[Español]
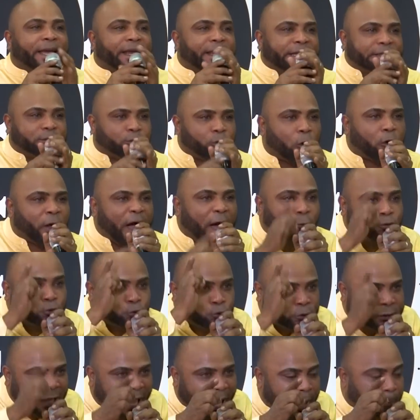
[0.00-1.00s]
que le toca a
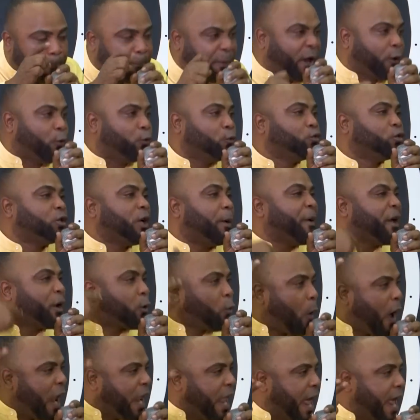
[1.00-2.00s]
usted. Pregúnteme
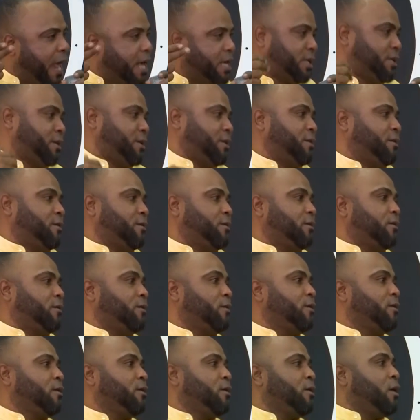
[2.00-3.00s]
cuál es.
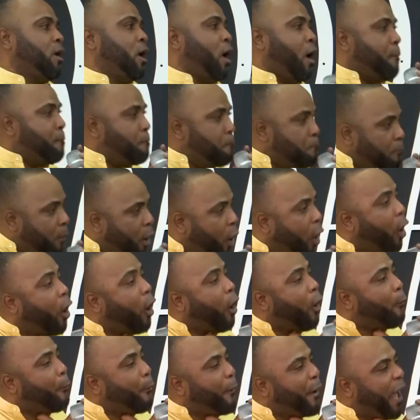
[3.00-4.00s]

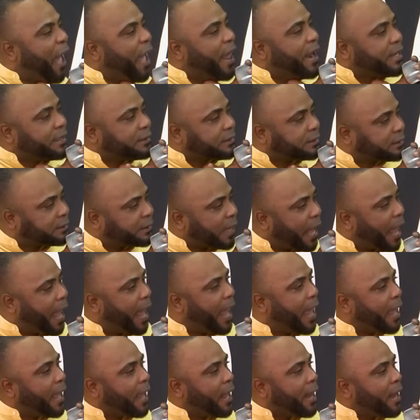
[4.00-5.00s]

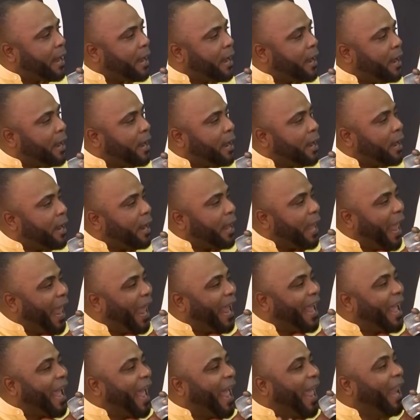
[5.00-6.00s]
Moverse
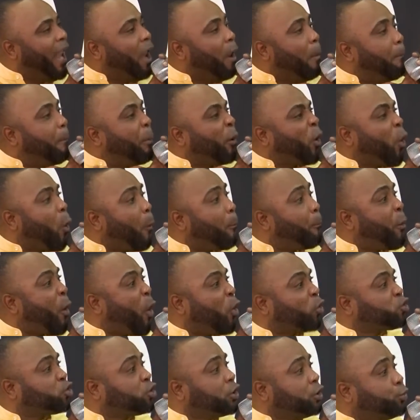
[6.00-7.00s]
en el
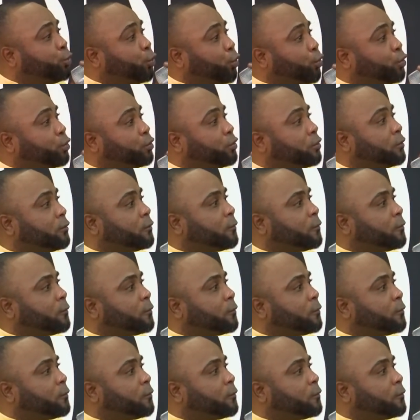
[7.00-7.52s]
propósito.